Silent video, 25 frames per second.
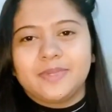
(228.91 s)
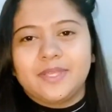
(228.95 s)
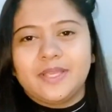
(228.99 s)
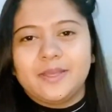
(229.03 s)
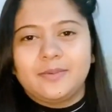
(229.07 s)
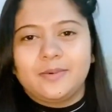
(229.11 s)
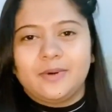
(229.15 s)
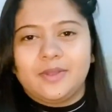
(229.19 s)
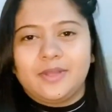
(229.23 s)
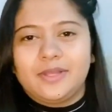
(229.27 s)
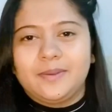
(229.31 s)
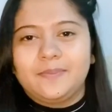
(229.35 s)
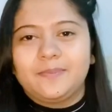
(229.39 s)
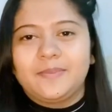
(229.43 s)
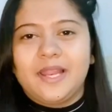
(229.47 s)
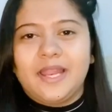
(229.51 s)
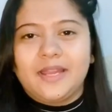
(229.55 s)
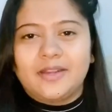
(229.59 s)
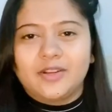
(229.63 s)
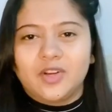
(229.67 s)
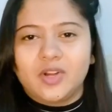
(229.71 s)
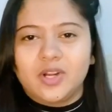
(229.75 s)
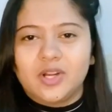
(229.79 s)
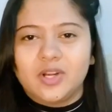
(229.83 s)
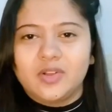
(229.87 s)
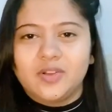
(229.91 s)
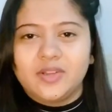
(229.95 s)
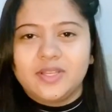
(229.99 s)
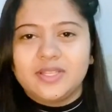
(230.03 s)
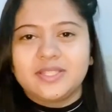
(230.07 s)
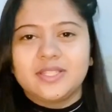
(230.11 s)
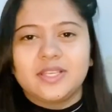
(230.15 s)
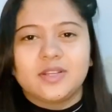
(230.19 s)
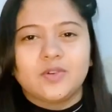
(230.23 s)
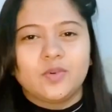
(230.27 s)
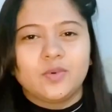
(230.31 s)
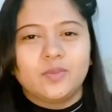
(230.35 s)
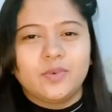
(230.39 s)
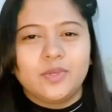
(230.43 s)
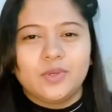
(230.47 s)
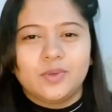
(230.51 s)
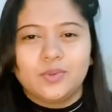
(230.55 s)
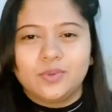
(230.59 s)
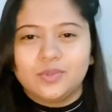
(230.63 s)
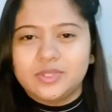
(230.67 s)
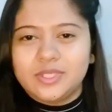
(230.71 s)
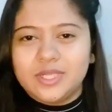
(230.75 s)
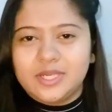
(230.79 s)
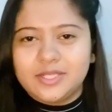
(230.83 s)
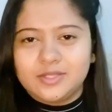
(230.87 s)
কি বলে প্ল্যান করা হয়েছে খুবই
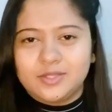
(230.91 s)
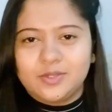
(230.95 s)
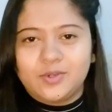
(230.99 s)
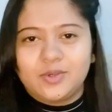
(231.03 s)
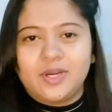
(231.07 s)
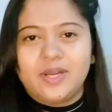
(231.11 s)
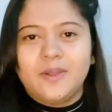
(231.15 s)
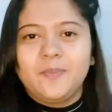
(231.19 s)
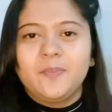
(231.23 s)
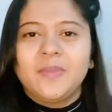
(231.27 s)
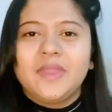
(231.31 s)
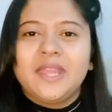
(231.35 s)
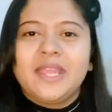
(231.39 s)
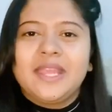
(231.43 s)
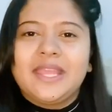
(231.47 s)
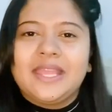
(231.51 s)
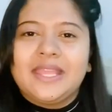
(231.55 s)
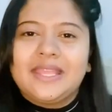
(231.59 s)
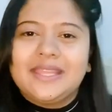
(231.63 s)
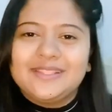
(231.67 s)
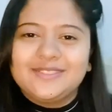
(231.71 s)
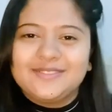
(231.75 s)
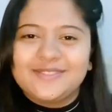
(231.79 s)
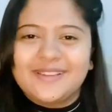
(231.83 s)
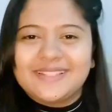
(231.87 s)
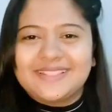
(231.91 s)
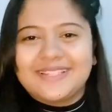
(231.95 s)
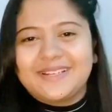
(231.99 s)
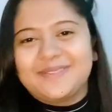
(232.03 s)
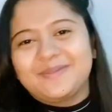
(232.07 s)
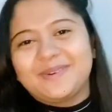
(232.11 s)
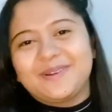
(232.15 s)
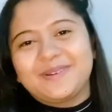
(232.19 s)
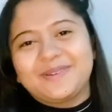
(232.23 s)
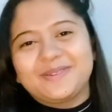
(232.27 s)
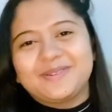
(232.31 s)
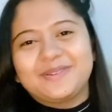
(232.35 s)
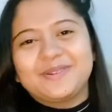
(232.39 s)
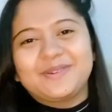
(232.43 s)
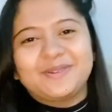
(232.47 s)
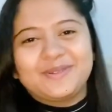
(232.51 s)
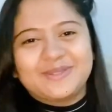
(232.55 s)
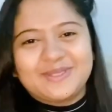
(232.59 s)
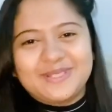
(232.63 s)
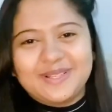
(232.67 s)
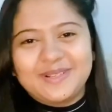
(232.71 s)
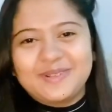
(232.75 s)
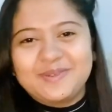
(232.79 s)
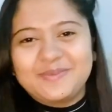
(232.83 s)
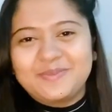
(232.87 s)
হুটহাট করে ইনফ্যাক্ট আমরা কোনো
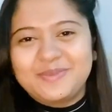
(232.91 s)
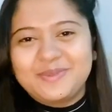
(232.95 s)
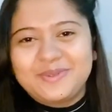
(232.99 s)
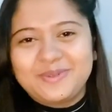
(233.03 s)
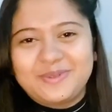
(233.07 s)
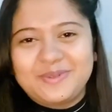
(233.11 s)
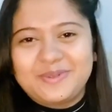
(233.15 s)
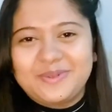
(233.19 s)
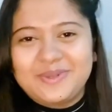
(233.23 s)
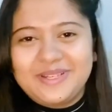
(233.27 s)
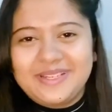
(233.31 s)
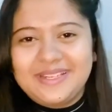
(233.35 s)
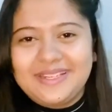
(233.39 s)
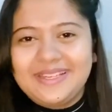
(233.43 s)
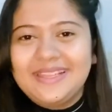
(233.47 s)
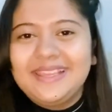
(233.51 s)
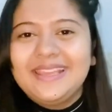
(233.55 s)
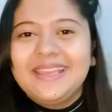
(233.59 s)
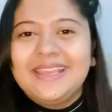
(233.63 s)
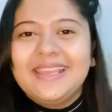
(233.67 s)
হোটেলও বুক করিনি